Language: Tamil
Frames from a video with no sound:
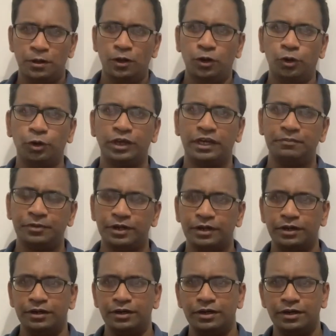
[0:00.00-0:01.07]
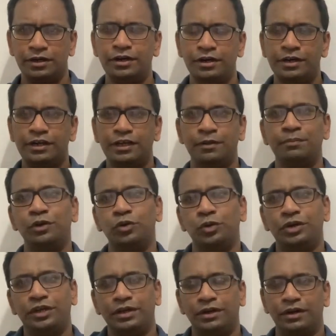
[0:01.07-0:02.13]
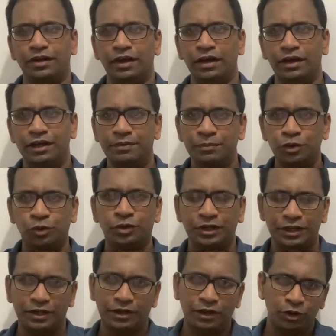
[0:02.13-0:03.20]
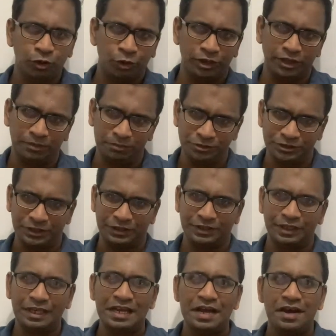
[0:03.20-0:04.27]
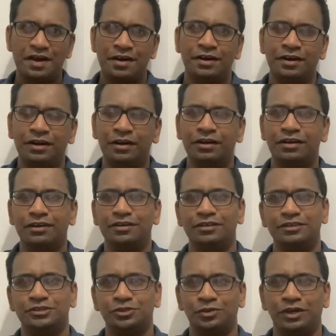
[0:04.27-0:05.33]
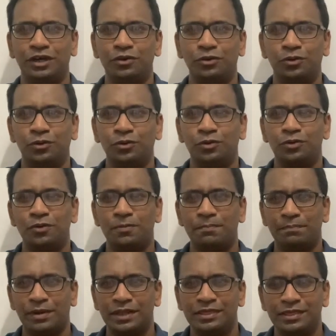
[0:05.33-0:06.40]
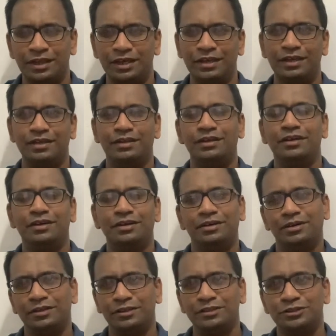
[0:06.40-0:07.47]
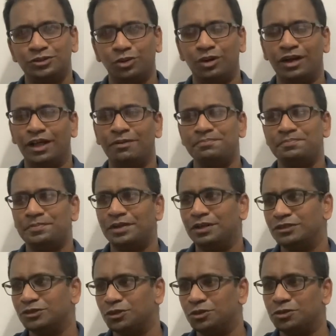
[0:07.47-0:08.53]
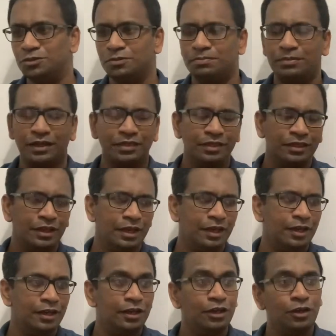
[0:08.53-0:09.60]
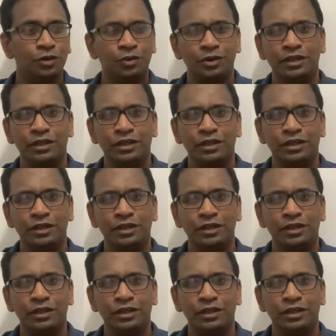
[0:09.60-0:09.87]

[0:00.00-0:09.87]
ஓகே இப்போ ஹேர்ட் இம்யூனிட்டி என்றா இம்யூனிட்டி என்றால் நோய் எதிர்ப்பு சக்தி ஹேர்ட் என்று சொன்னால் ஒரு மந்தை என்று சொல்லலாம் ஸோ மந்தை நோய்